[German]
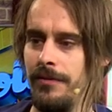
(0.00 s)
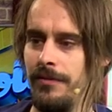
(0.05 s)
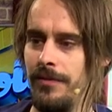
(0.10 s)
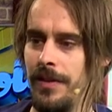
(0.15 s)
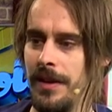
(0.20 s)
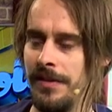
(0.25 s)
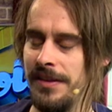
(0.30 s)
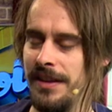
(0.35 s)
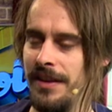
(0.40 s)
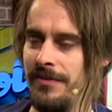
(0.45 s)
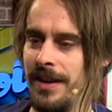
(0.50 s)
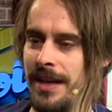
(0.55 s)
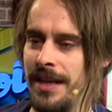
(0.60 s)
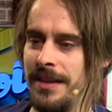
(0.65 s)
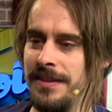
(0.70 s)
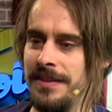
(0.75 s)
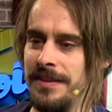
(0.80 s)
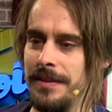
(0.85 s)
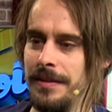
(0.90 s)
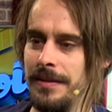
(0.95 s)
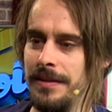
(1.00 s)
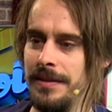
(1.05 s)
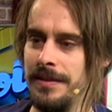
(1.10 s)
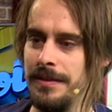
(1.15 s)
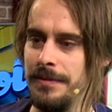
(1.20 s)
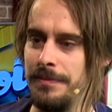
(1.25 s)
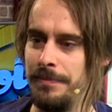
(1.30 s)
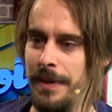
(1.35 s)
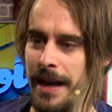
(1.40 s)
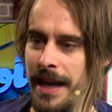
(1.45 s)
also da war ja diese,
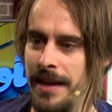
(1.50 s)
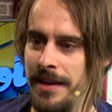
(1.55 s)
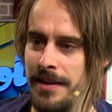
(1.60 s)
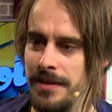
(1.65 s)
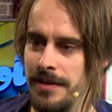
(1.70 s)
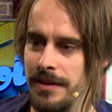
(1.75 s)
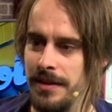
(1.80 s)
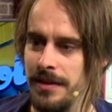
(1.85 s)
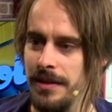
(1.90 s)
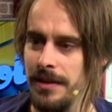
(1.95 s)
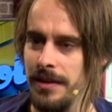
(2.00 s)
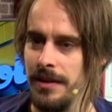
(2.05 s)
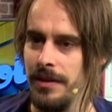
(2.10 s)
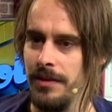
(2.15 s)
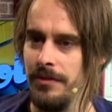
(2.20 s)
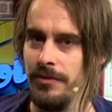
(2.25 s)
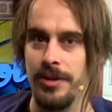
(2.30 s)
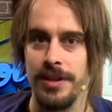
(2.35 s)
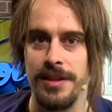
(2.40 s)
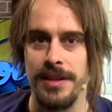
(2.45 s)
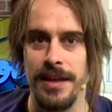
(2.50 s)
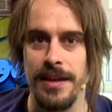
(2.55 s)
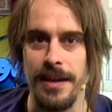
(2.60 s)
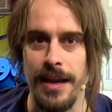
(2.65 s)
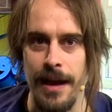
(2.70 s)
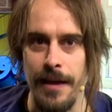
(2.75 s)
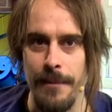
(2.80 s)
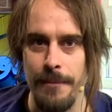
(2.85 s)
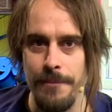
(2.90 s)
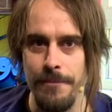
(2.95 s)
diese Band, wo ich den
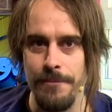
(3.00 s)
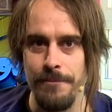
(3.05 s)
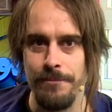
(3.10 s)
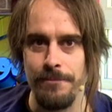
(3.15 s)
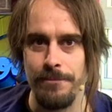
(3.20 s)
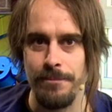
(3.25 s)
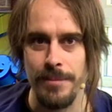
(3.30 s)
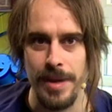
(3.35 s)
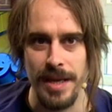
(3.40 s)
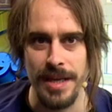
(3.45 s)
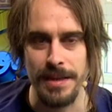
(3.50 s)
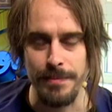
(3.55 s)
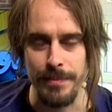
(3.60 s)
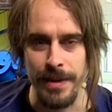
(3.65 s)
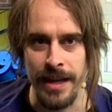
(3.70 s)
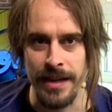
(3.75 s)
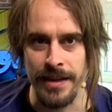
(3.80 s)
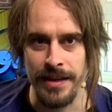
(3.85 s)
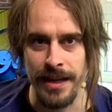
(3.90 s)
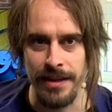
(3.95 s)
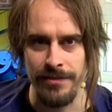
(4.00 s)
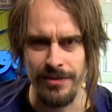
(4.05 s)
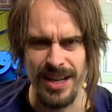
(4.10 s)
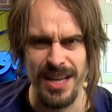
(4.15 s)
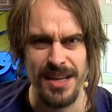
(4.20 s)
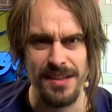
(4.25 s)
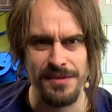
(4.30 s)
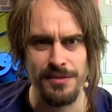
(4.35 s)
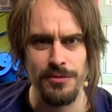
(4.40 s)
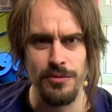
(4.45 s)
Namen mir nicht merken kann, weil
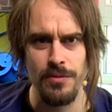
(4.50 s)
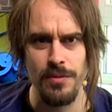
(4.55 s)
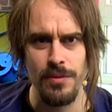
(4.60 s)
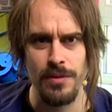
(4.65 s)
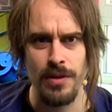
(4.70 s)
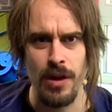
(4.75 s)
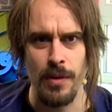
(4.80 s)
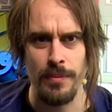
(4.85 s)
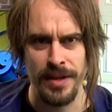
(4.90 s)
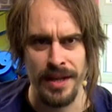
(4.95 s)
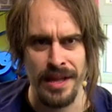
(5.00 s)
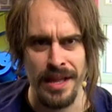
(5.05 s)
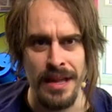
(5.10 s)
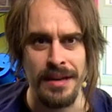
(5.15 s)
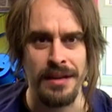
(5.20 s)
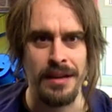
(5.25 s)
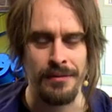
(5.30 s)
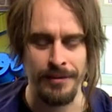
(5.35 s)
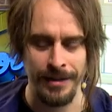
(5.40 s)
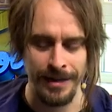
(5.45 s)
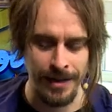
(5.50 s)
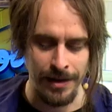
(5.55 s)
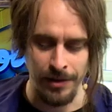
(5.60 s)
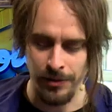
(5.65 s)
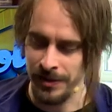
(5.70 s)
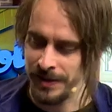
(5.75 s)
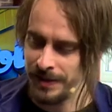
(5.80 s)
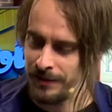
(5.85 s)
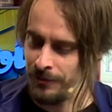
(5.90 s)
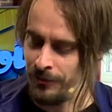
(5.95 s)
er zu kompliziert ist, weil er
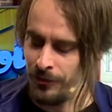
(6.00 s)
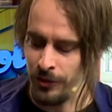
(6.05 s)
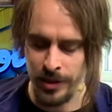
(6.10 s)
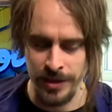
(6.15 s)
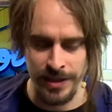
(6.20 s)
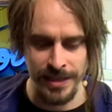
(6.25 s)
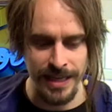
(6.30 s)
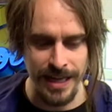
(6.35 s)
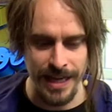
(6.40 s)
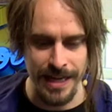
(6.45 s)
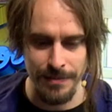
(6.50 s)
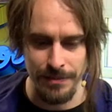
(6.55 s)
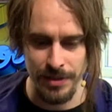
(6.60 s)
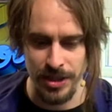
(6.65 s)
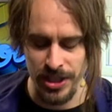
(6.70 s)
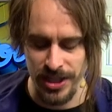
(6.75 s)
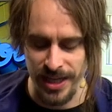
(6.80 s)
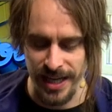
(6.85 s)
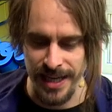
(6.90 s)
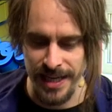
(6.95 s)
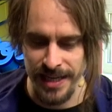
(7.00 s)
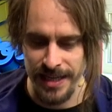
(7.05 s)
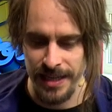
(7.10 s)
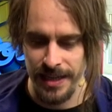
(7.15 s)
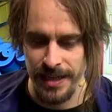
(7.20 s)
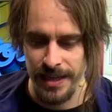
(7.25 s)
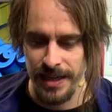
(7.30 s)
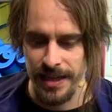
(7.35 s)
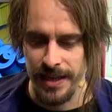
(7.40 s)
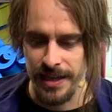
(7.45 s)
aus Wortteilen besteht,
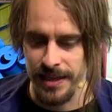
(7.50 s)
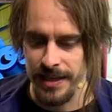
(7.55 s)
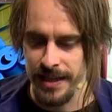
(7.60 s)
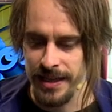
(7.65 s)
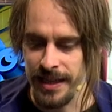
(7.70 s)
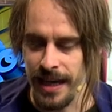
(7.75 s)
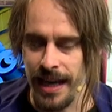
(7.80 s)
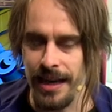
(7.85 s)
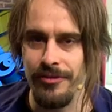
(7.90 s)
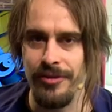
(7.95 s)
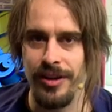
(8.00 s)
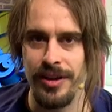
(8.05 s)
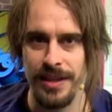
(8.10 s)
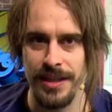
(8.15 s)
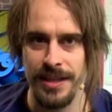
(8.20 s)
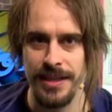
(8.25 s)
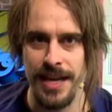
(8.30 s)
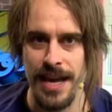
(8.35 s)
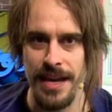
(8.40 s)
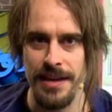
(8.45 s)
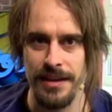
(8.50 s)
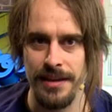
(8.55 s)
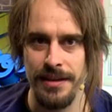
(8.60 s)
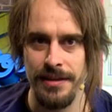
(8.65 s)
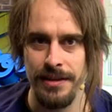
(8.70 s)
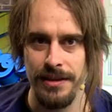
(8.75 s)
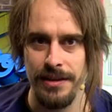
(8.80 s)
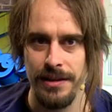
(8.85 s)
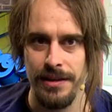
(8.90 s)
die ich einfach nicht kenne.